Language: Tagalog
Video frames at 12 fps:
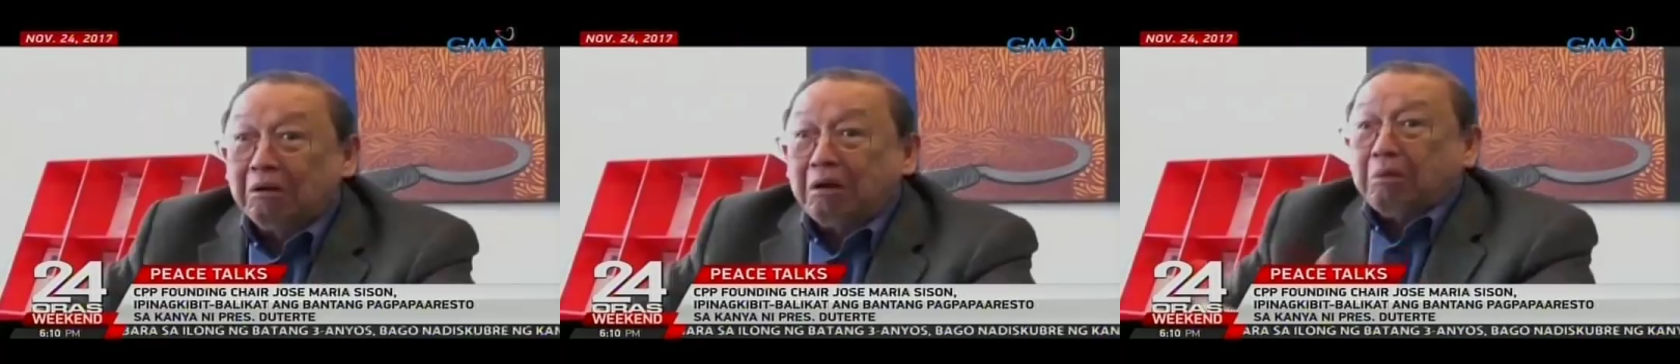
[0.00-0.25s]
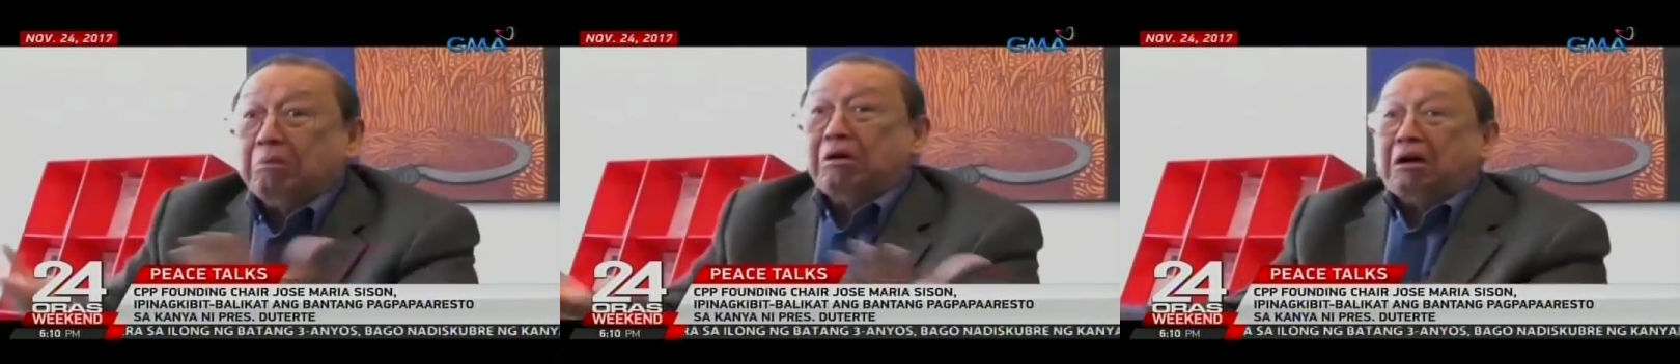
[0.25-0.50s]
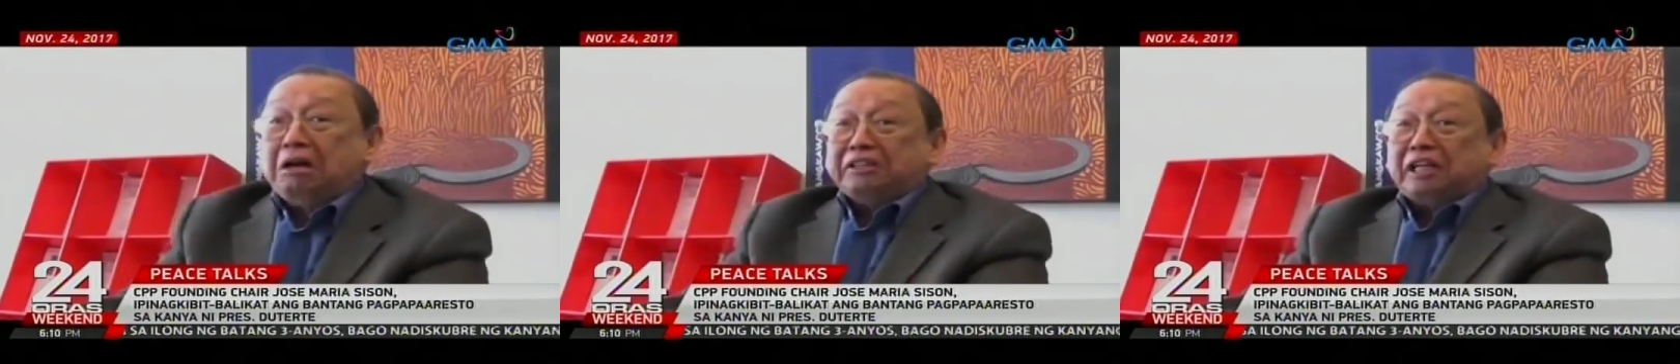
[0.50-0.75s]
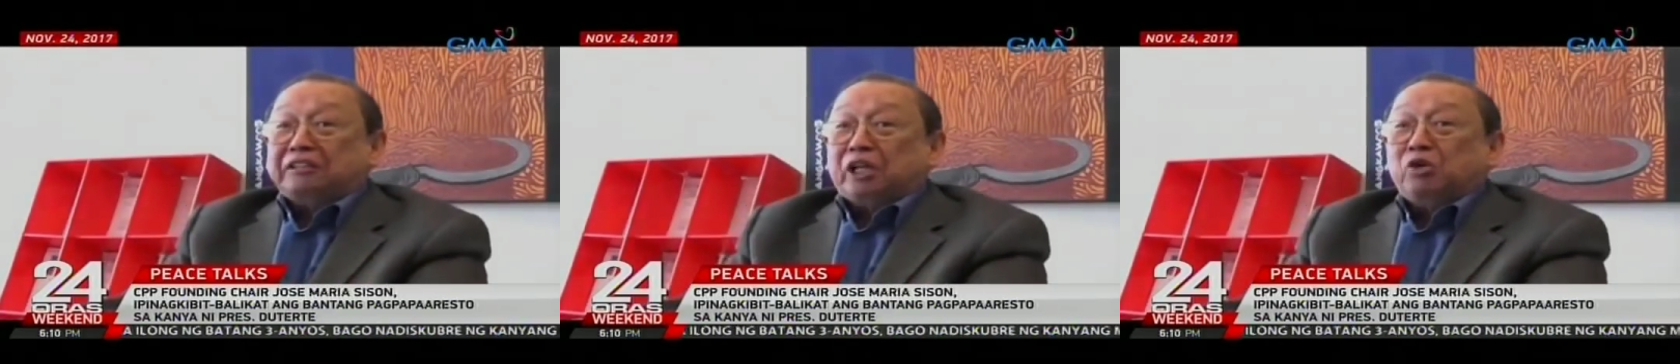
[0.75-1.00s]

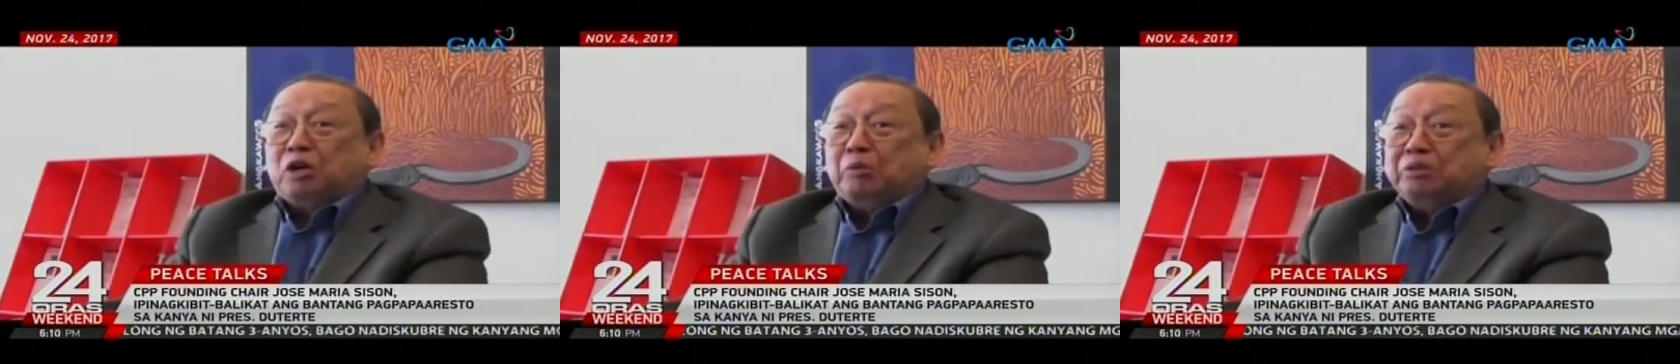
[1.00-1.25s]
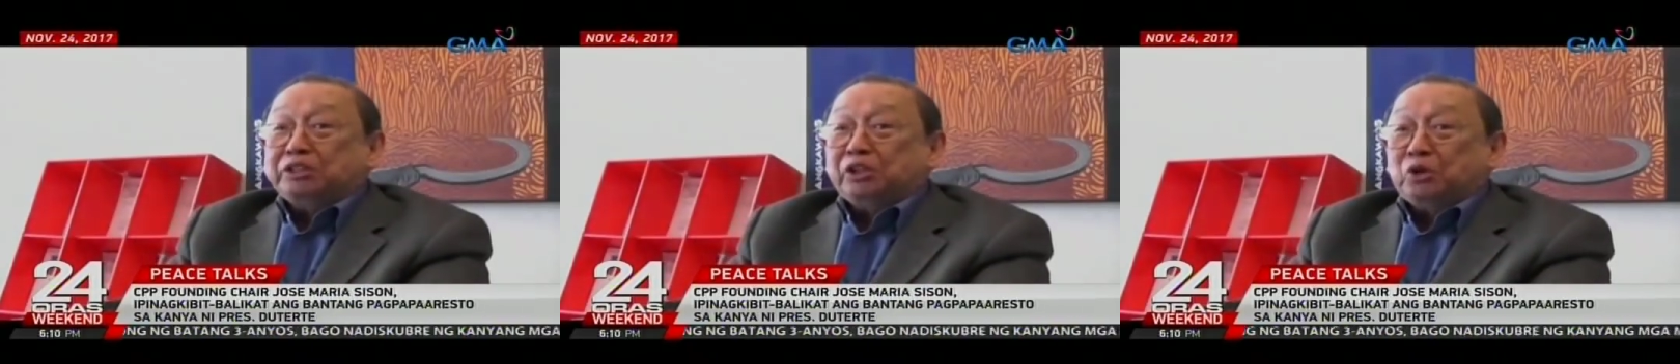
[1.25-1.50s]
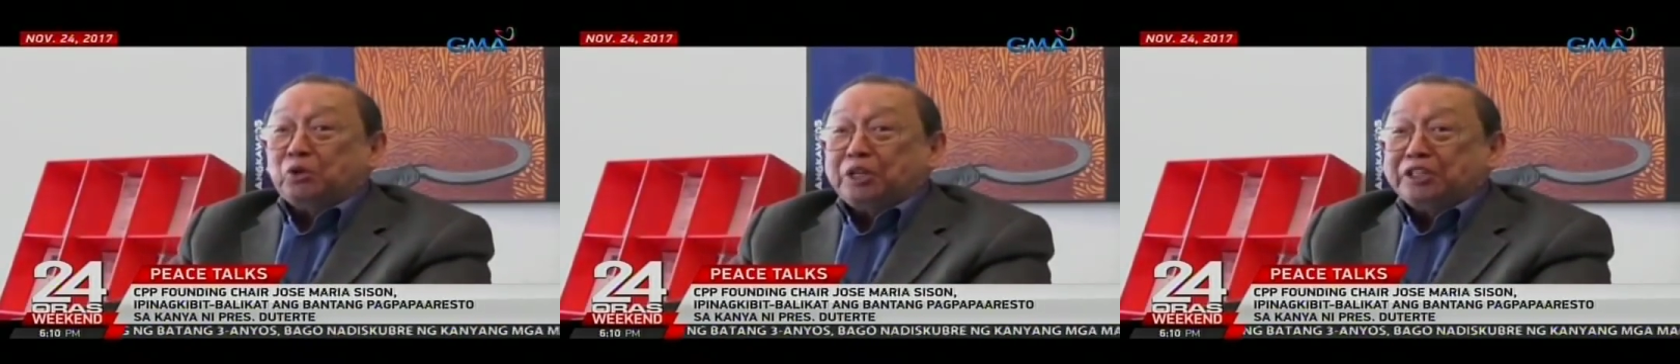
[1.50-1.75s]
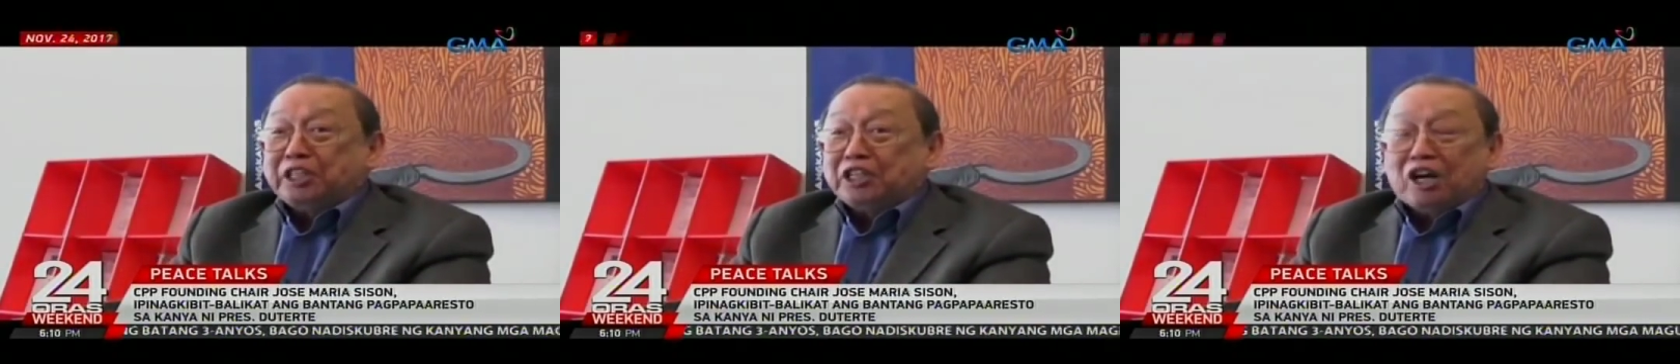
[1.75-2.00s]
Tinawanan lang ni Sison ang
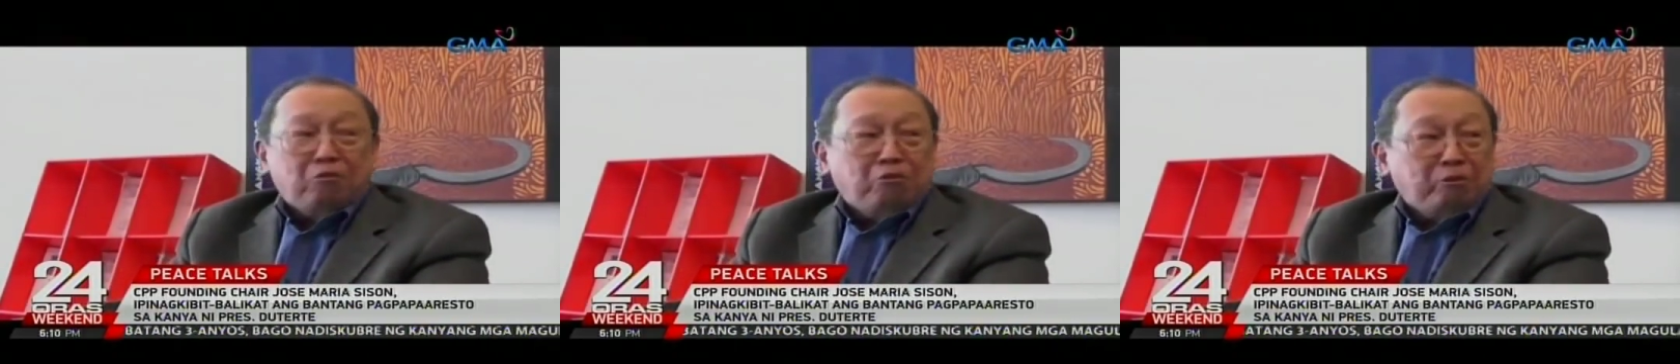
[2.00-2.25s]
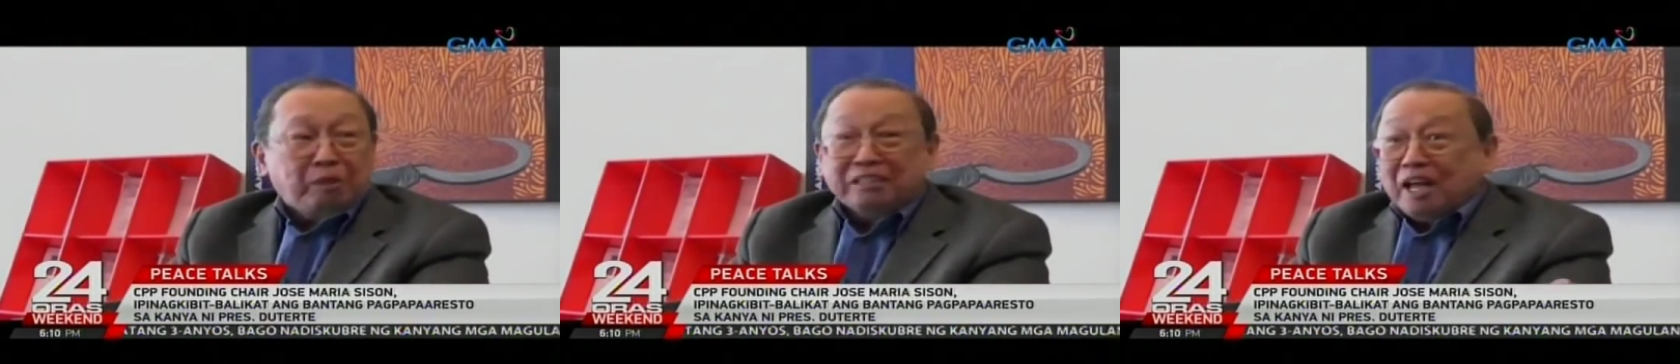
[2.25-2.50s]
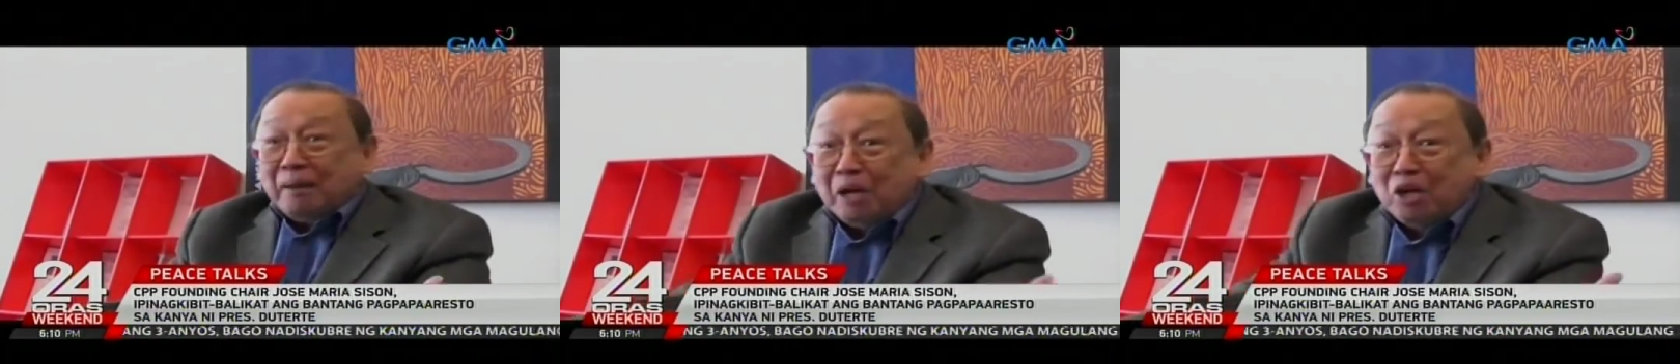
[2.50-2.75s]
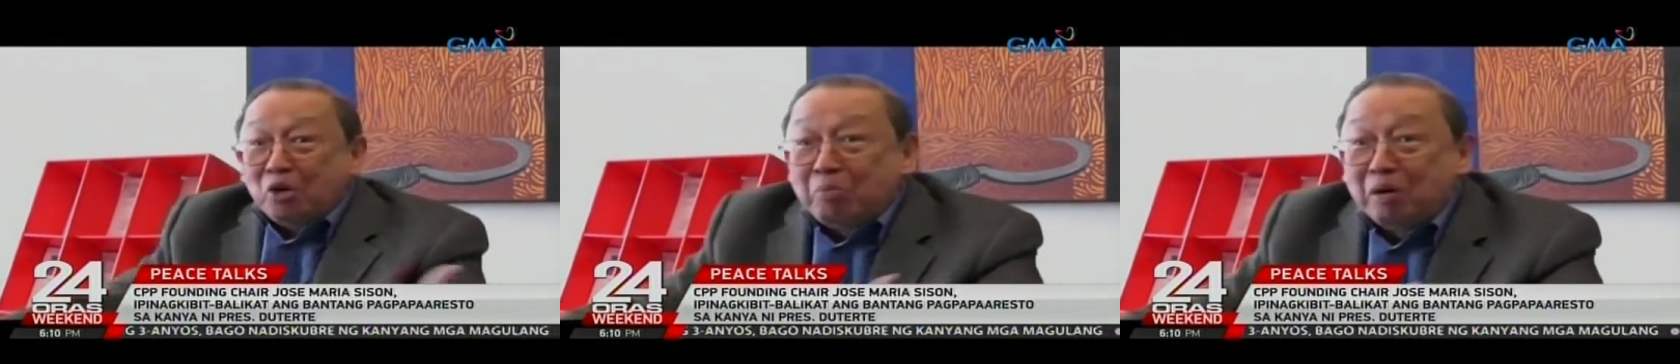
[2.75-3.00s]
banta ng Pangulo sabay sabing